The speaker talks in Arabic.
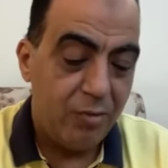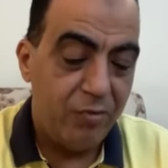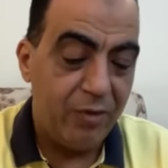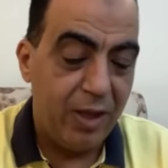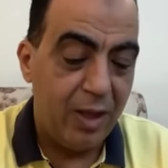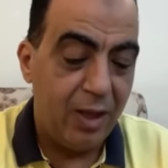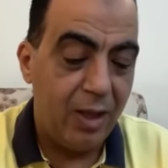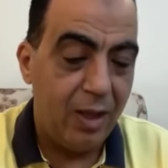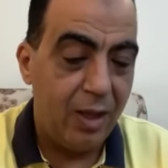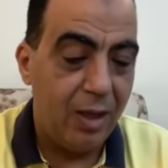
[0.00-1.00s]

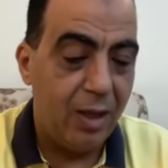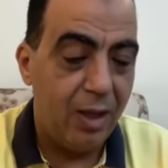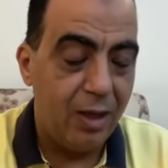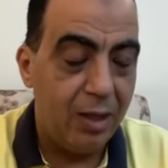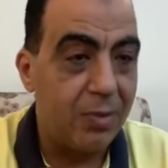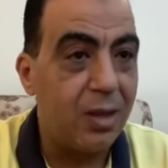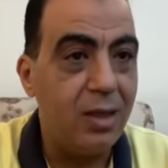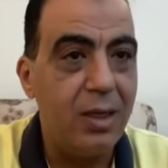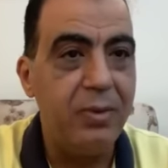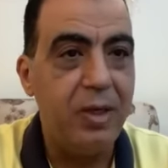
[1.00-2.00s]
فالامارات
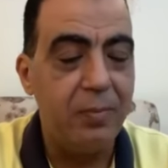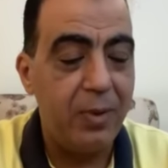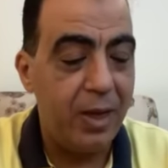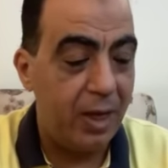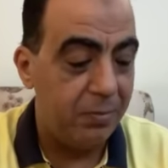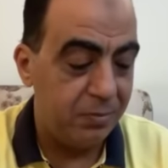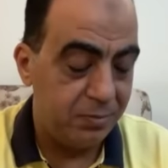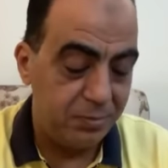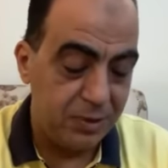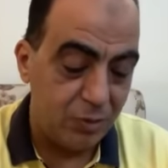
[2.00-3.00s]
آه، احنا بنحبها يا عم
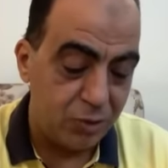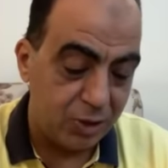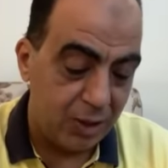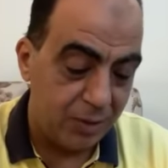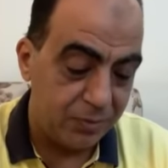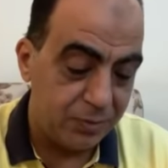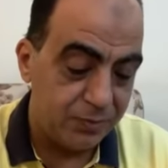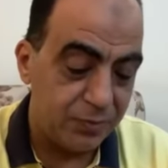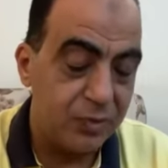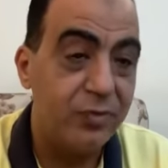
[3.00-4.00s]
ما تقولش الكلام ده
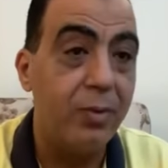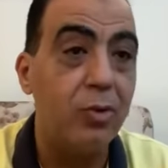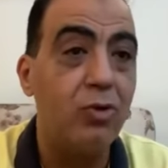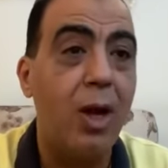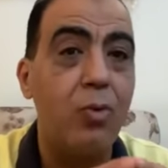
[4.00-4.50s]
فموضوع